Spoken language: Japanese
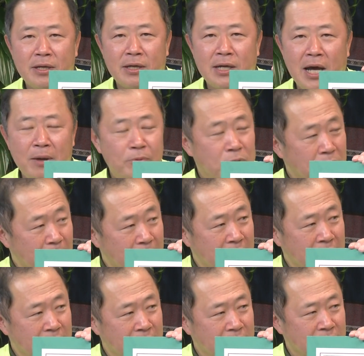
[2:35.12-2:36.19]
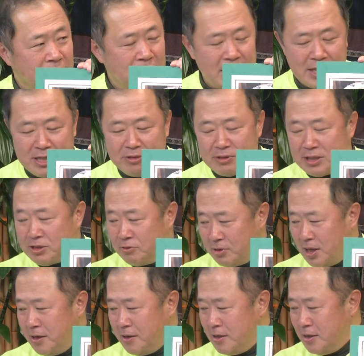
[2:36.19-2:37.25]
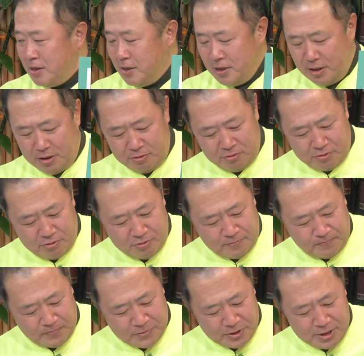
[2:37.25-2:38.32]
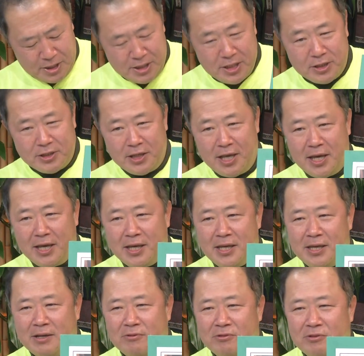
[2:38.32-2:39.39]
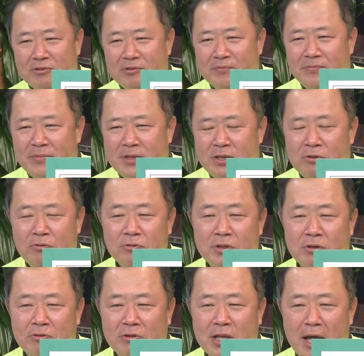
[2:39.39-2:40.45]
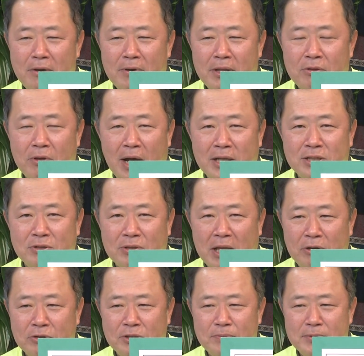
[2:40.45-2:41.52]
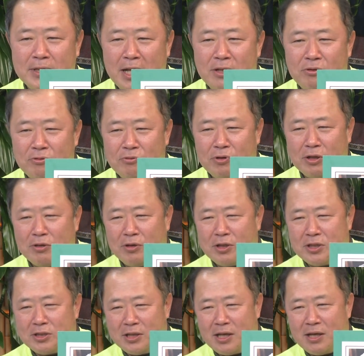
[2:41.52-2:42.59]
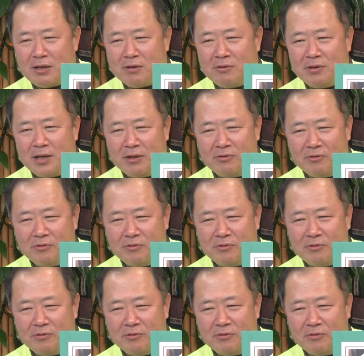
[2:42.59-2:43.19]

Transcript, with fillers: 買い求めることができるんですけどね。ぜひですね、この日本でこの台湾の味を楽しみたいという方はですね、例え